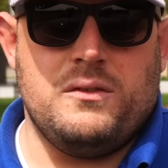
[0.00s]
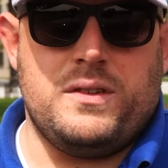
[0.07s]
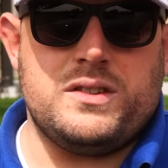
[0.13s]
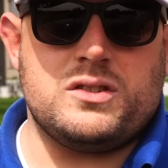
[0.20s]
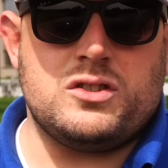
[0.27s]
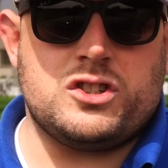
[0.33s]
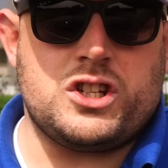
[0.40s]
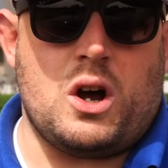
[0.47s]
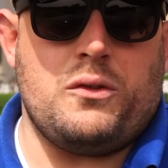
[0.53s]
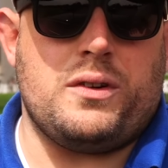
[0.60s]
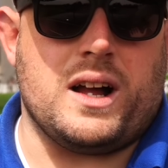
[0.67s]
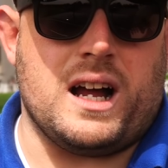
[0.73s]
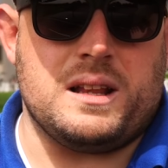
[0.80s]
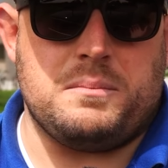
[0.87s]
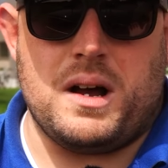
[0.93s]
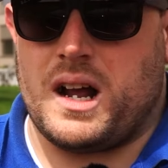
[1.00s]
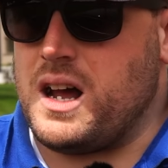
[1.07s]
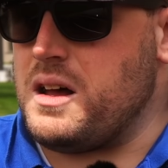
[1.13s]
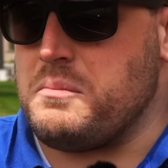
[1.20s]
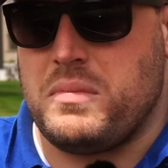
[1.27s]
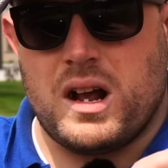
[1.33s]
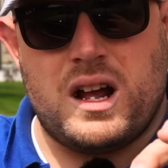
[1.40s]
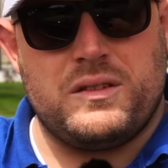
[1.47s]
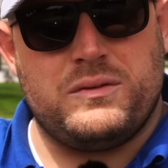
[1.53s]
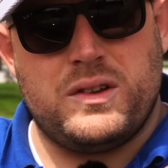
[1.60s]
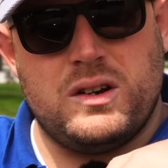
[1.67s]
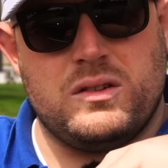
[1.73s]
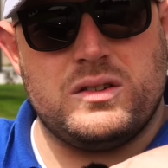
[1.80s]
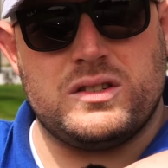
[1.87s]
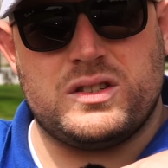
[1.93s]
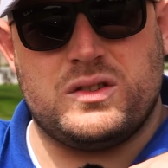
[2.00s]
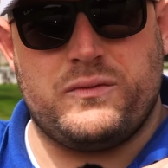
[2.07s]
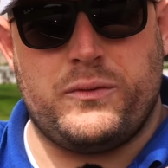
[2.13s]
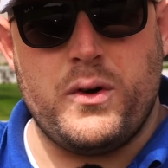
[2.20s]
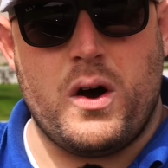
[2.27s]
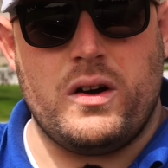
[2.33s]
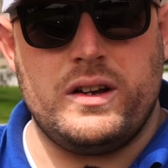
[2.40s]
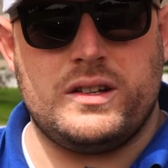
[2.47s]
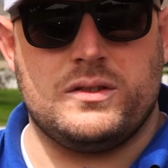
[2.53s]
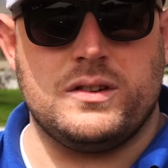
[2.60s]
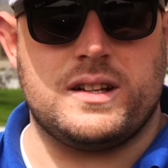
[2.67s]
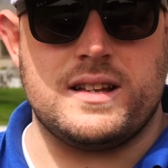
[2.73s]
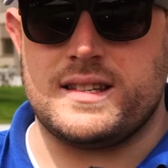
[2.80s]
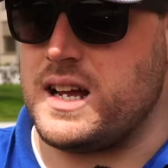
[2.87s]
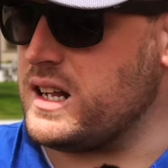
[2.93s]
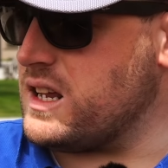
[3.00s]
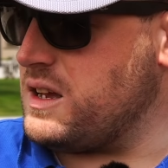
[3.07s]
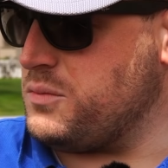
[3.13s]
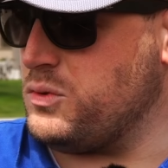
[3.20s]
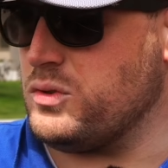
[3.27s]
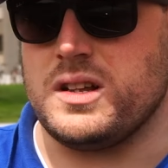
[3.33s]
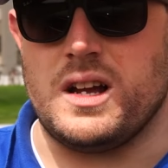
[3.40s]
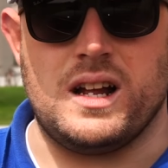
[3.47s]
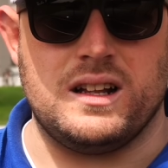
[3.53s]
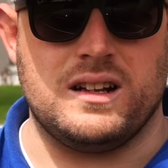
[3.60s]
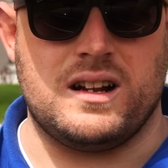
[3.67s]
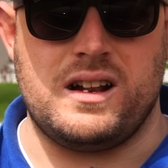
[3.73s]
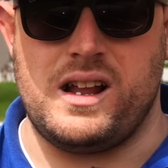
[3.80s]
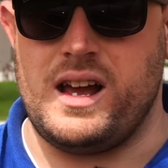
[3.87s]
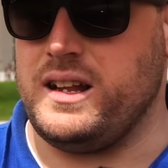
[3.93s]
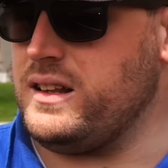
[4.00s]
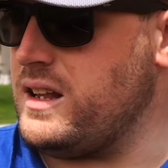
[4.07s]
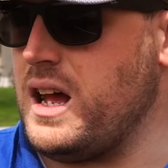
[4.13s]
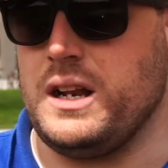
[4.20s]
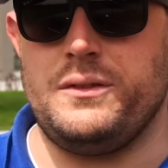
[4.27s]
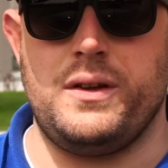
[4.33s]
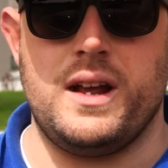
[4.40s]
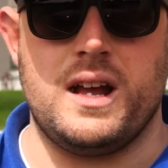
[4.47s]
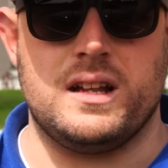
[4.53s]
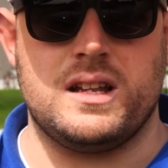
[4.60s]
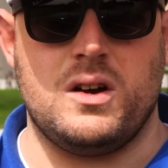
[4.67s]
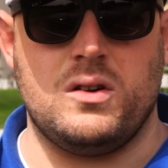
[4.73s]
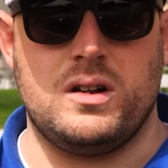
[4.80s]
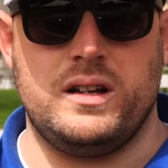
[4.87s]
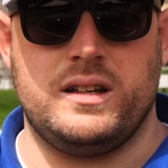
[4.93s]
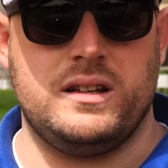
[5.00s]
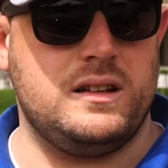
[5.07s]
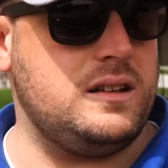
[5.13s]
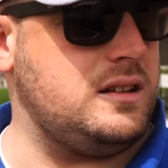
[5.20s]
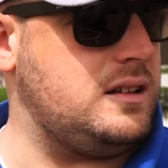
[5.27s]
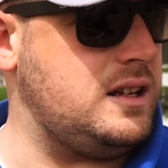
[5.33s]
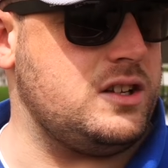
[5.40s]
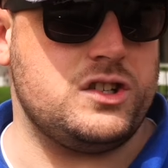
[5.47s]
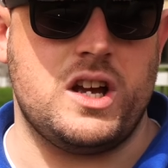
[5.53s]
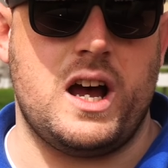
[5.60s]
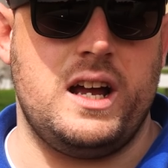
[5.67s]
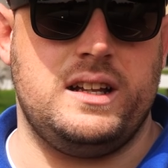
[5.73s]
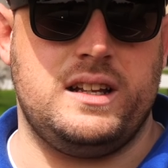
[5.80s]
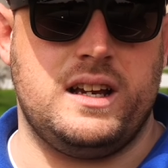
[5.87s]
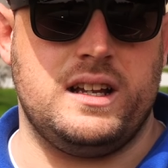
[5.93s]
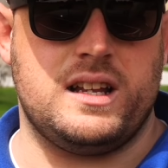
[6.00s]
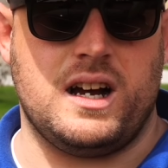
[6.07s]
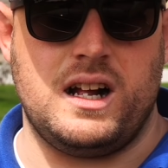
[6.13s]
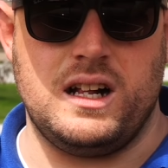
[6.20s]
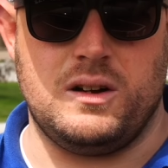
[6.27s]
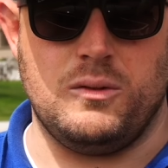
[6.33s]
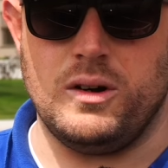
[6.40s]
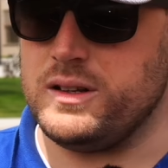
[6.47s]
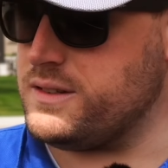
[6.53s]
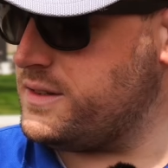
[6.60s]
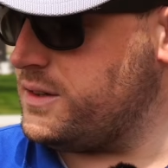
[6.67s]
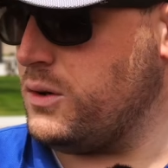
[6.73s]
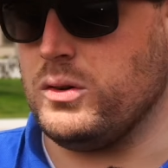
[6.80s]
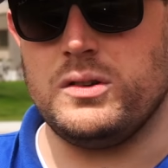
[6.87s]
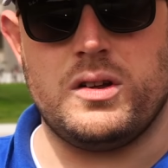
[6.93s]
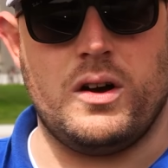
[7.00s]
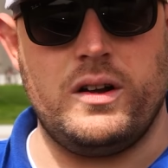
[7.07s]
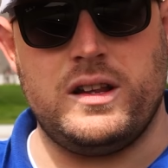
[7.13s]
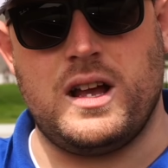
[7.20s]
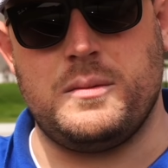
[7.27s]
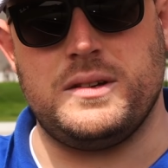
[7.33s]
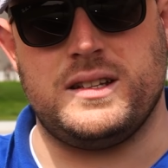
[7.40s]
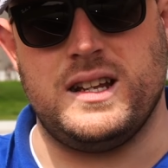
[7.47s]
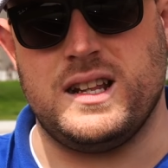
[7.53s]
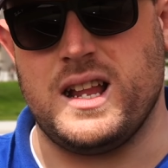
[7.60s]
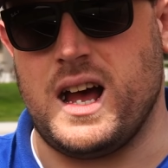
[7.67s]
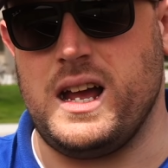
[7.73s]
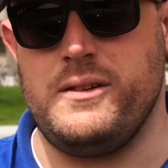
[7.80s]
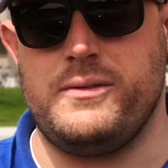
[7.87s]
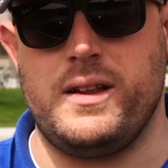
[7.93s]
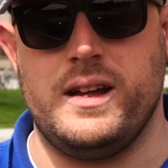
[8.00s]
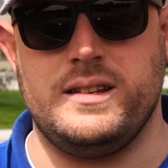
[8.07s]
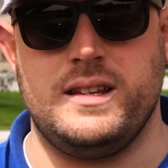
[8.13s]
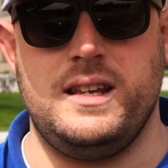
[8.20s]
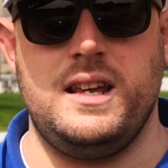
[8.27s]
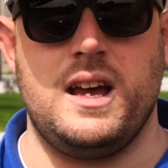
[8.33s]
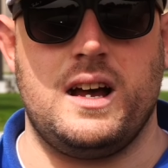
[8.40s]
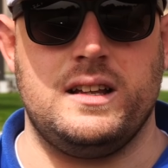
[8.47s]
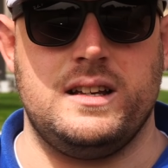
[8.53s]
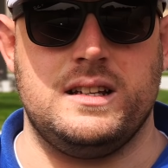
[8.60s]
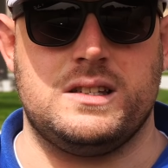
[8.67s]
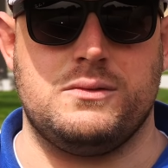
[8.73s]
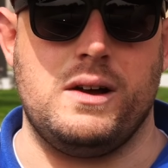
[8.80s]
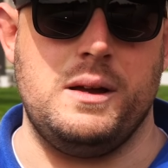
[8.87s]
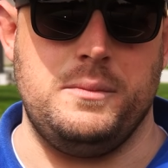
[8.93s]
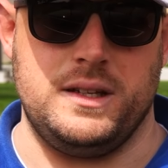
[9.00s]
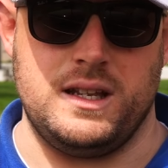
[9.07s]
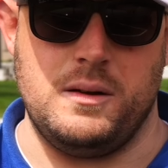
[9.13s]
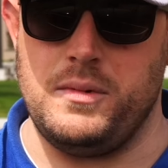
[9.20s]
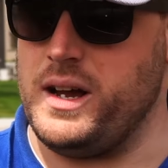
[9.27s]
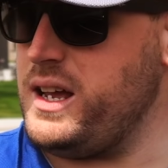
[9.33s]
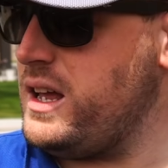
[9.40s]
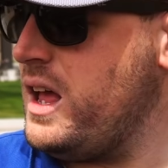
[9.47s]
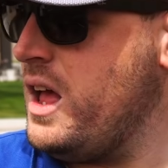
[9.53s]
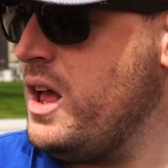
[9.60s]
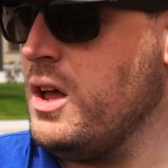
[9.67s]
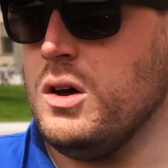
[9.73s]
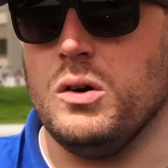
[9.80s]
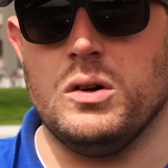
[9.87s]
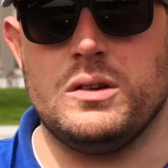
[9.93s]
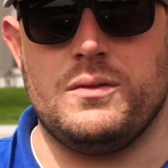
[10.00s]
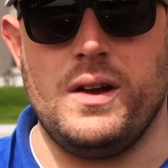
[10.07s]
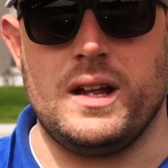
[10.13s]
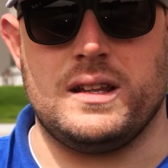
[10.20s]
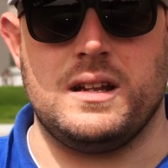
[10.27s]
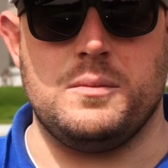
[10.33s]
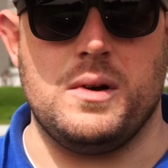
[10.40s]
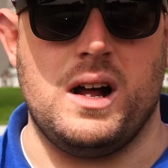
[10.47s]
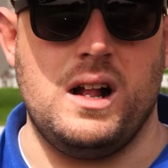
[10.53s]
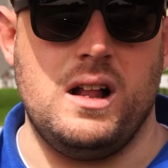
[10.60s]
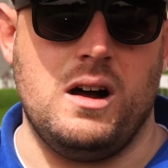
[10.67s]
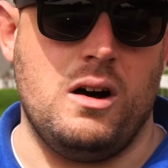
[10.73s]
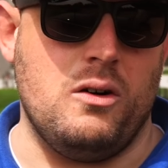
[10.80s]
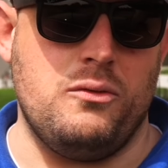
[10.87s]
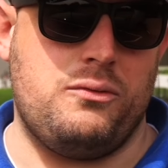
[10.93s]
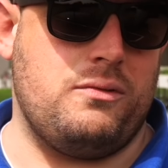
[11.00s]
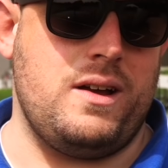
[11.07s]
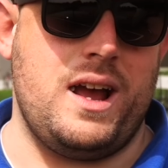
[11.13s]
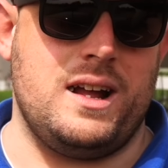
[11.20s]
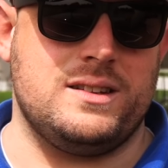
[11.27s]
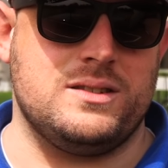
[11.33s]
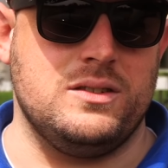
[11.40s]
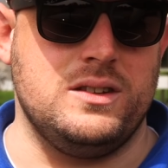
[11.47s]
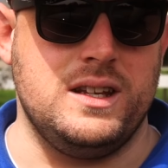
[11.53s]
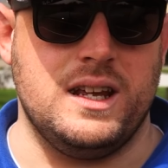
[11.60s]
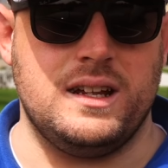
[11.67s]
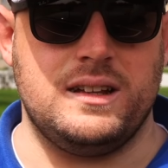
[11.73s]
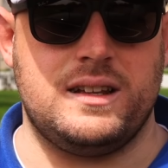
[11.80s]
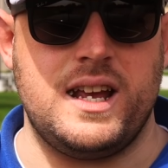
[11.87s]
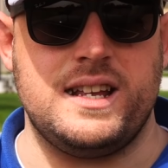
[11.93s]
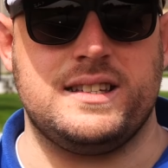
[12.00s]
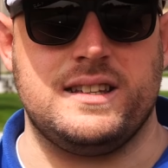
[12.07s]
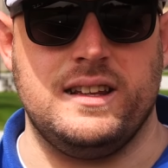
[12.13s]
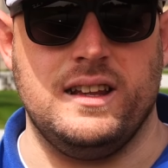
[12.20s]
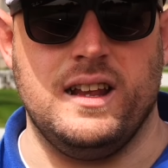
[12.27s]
Wie so ein Schaufelradbagger baggern wir uns für euch durch das Angebot an kleinen, anfängertauglichen DJI Digital Quads. Und heute habe ich den iFlight IHD2 mit dabei und werde den mal auf Herz und Nieren testen.